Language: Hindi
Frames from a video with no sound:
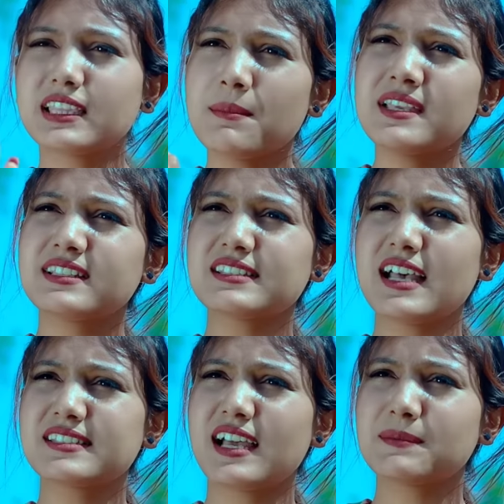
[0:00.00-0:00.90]
बदतमीज के
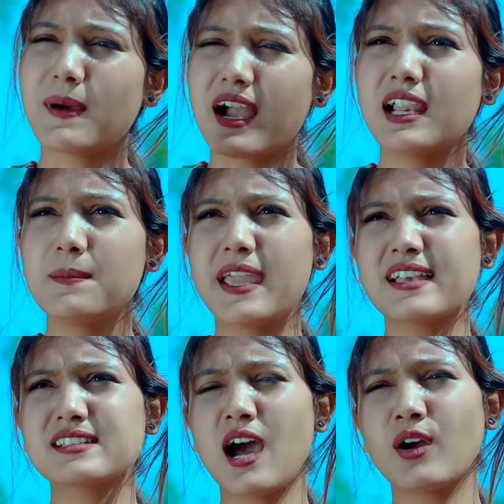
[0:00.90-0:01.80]
साथ साथ पागल भी
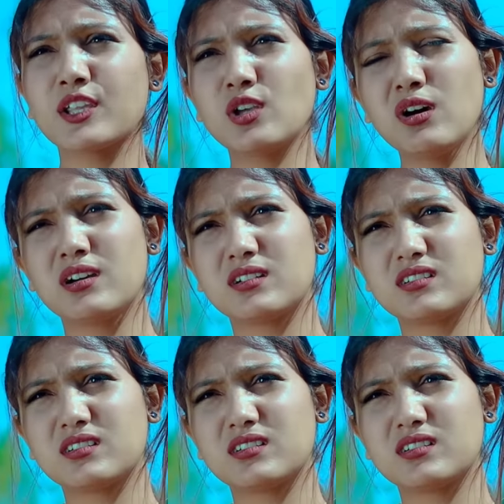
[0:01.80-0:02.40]
है इस गाँव के तो